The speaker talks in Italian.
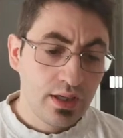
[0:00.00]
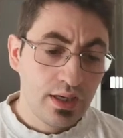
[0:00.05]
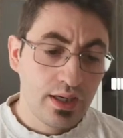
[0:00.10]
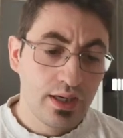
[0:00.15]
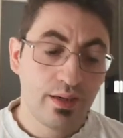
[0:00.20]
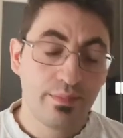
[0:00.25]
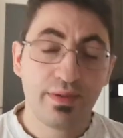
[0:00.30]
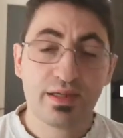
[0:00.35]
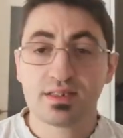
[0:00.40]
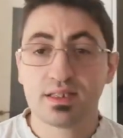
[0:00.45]
e
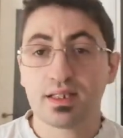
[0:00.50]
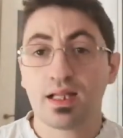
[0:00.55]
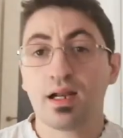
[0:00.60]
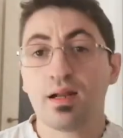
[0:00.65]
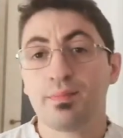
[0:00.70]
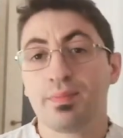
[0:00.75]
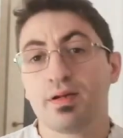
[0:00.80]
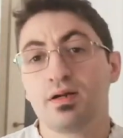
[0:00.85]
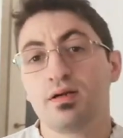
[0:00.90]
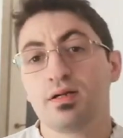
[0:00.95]
la base
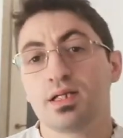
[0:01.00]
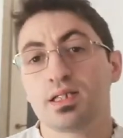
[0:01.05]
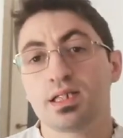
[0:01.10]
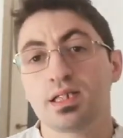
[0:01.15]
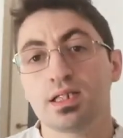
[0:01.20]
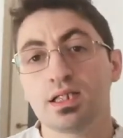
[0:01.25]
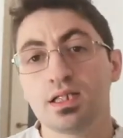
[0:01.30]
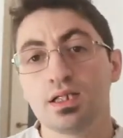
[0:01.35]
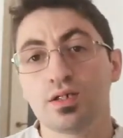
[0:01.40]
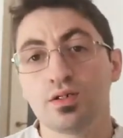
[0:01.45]
della parola
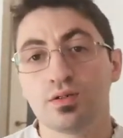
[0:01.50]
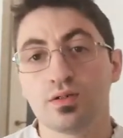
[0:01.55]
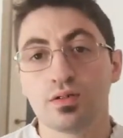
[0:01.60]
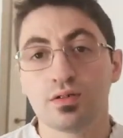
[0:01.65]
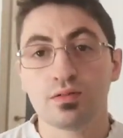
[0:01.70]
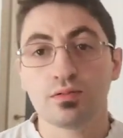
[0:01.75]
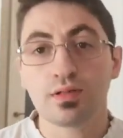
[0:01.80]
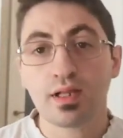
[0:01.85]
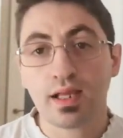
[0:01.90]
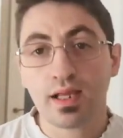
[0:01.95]
di Dio
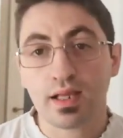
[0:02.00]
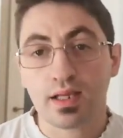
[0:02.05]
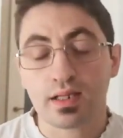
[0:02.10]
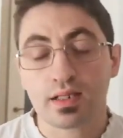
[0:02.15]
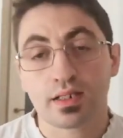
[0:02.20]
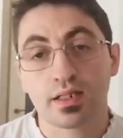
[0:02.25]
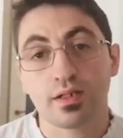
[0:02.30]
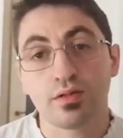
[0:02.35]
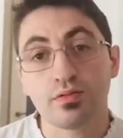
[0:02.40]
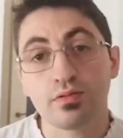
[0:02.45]
non è
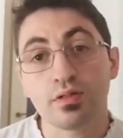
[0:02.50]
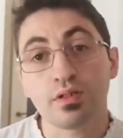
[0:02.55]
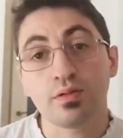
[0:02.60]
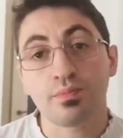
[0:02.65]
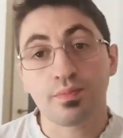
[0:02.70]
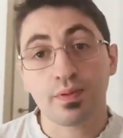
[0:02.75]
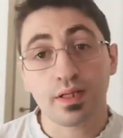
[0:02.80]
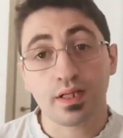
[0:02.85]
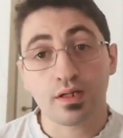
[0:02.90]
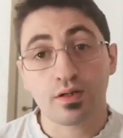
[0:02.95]
che ogni
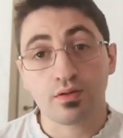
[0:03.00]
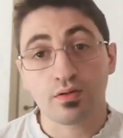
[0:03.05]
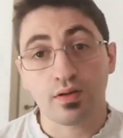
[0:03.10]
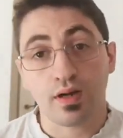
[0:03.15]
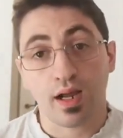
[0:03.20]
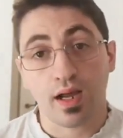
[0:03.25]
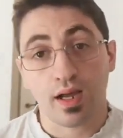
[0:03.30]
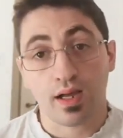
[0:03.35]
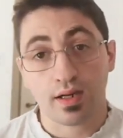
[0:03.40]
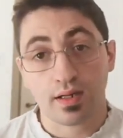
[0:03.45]

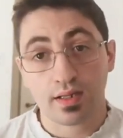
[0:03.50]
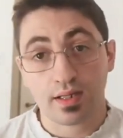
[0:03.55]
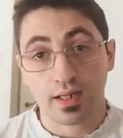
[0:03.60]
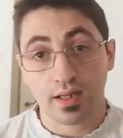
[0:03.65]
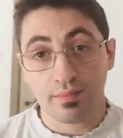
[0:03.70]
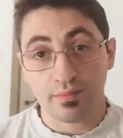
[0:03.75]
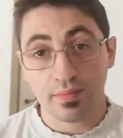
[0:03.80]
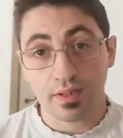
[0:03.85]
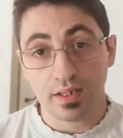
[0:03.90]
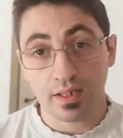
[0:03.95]
pecora
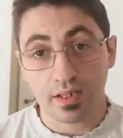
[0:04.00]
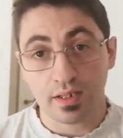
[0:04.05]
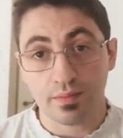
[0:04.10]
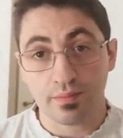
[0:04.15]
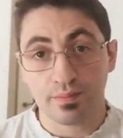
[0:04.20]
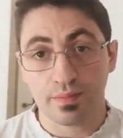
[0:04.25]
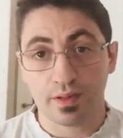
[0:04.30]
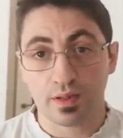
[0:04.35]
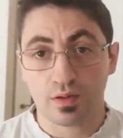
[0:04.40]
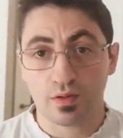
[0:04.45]

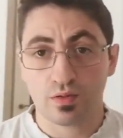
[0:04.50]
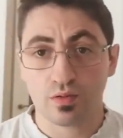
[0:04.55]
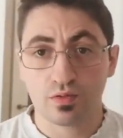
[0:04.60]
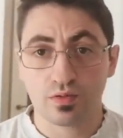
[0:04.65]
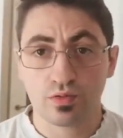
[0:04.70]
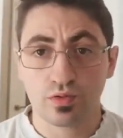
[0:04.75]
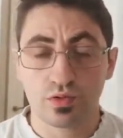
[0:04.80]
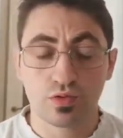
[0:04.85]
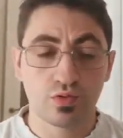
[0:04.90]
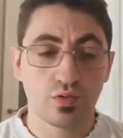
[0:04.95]
cammini per
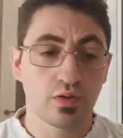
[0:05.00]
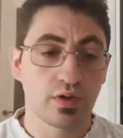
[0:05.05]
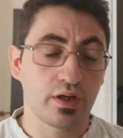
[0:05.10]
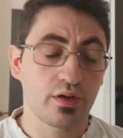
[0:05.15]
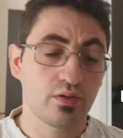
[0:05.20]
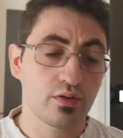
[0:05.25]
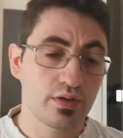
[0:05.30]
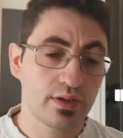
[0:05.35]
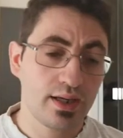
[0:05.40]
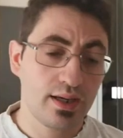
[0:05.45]
conto suo.
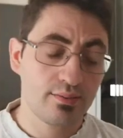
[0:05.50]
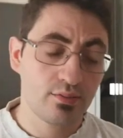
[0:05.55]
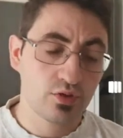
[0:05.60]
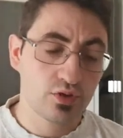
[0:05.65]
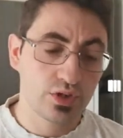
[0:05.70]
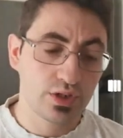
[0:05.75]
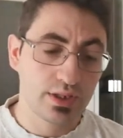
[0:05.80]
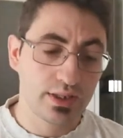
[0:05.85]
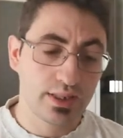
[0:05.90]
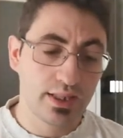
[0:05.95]

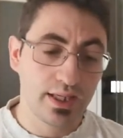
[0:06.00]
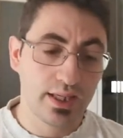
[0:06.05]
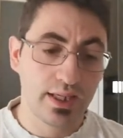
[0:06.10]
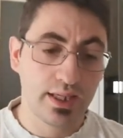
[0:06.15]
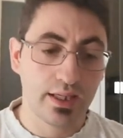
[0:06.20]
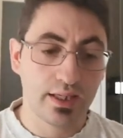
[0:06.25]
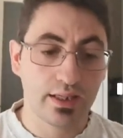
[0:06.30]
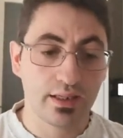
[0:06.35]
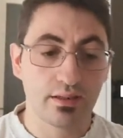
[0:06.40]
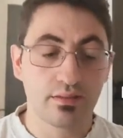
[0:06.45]
Ricordiamoci
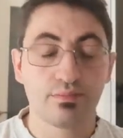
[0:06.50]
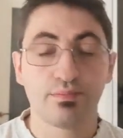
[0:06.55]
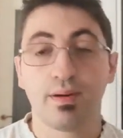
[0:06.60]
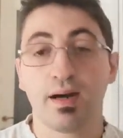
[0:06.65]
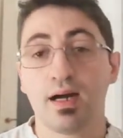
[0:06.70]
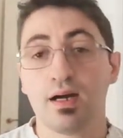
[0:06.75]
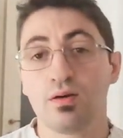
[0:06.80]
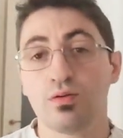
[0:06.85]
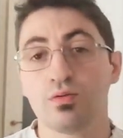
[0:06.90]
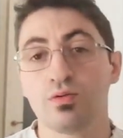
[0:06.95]
che eh,
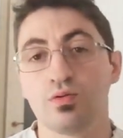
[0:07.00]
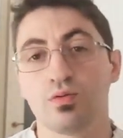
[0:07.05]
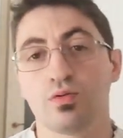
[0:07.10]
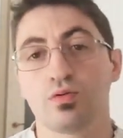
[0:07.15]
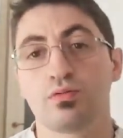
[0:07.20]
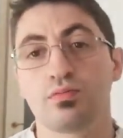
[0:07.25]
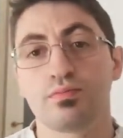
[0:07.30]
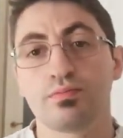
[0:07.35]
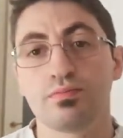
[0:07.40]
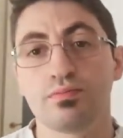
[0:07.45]

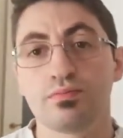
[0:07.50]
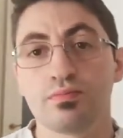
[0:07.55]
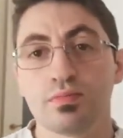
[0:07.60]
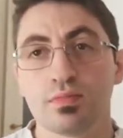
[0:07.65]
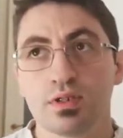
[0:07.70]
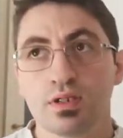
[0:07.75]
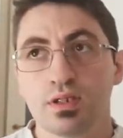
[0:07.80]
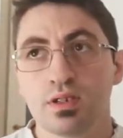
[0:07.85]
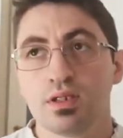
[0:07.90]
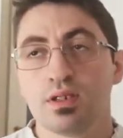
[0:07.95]
Paolo
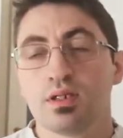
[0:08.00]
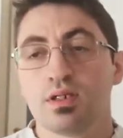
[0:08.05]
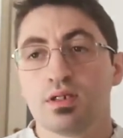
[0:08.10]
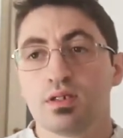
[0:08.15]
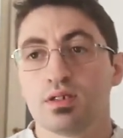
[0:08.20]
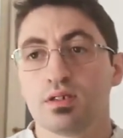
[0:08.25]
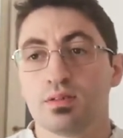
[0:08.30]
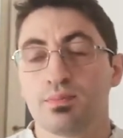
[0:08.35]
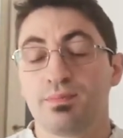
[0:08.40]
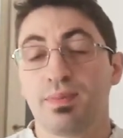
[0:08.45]

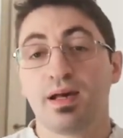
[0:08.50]
Uh,